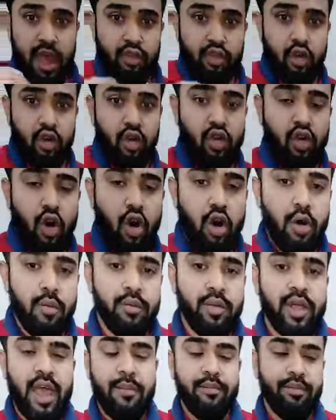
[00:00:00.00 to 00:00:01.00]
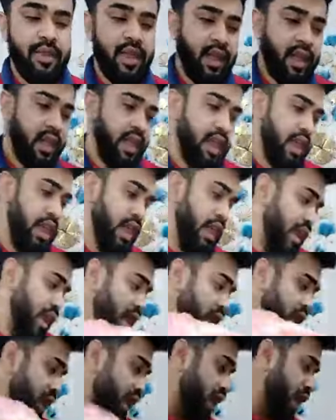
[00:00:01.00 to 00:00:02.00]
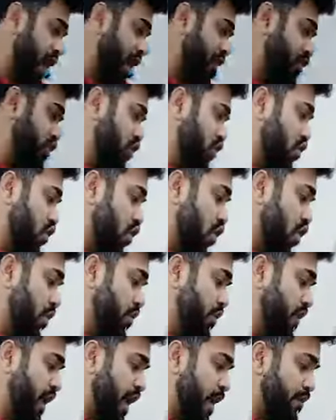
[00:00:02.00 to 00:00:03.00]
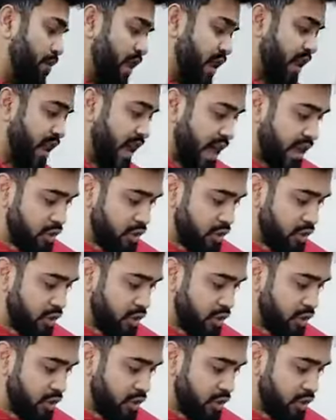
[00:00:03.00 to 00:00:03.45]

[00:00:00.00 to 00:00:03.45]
এত কম কেমনে কি এত কম কেমনে কি